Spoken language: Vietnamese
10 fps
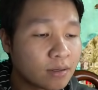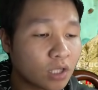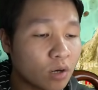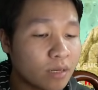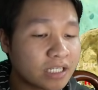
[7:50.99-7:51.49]

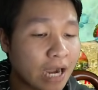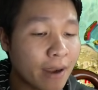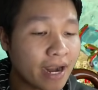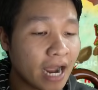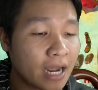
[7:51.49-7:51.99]
tưởng mình sợ
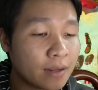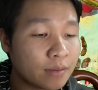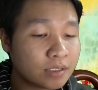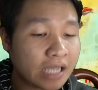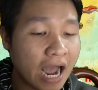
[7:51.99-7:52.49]
bạn hả
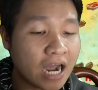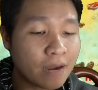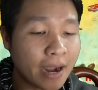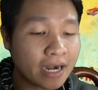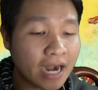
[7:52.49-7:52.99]
sợ
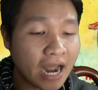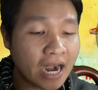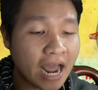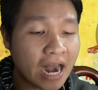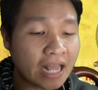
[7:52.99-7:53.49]
hả bạn nè
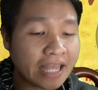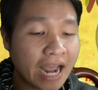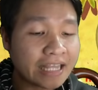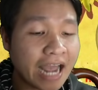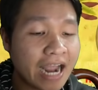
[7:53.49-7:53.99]
nè nè
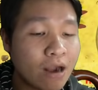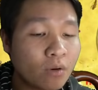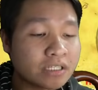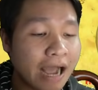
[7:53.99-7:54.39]
chạy chạy đâu con